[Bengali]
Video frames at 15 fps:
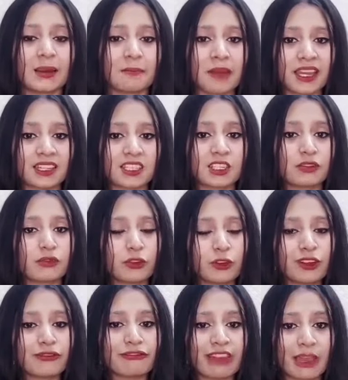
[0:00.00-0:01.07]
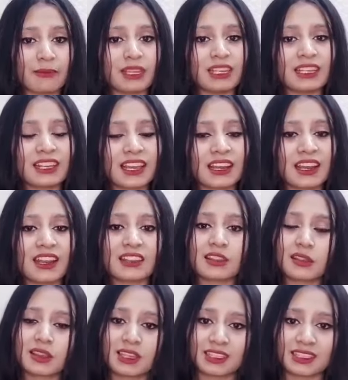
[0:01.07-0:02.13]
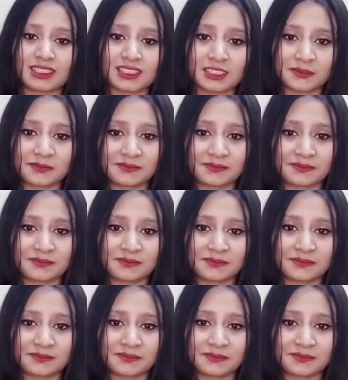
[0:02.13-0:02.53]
পাত্রের ফুল ফ্যামিলি কানাডাতে সেটেলড